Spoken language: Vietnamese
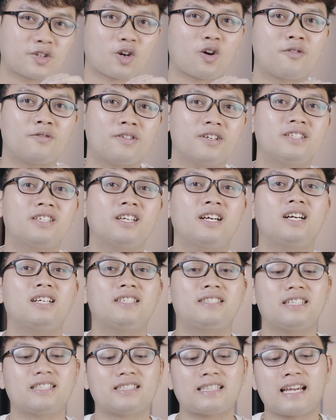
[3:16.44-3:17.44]
so với
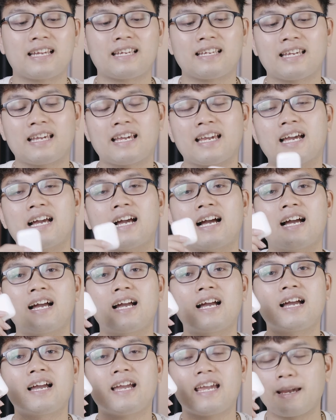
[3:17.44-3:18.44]
uh, chiếc tai nghe
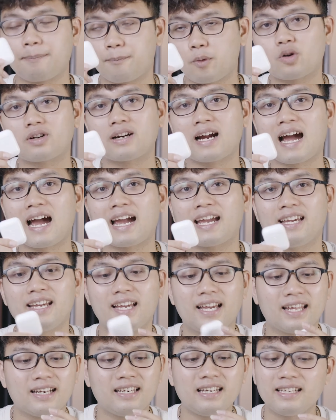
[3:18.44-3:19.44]
AirPods 2.
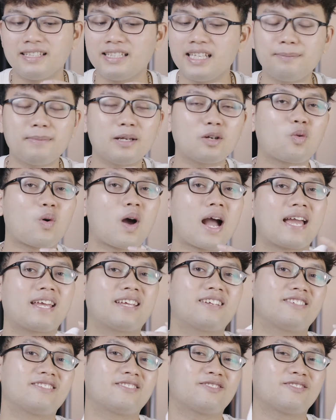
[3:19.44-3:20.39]
Nên là nhìn bên ngoài